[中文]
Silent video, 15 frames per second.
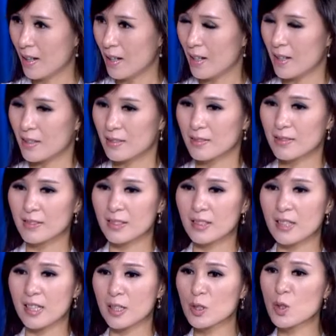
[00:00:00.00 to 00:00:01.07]
呃，
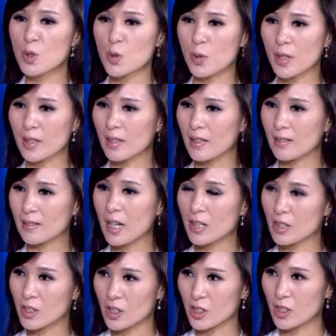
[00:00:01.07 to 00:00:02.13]
您觉得
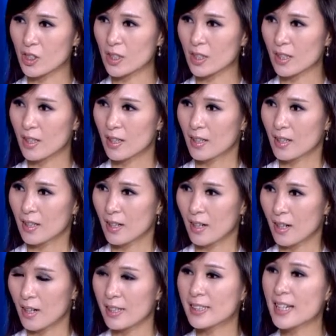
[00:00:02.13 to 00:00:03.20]
当时
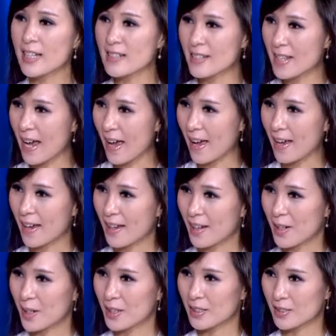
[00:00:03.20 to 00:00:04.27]
和现在
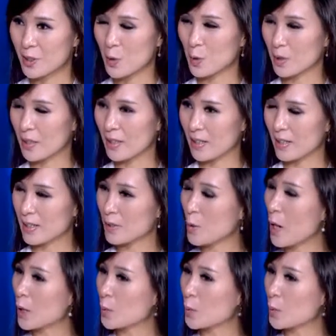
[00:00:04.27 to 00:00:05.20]
就呃跨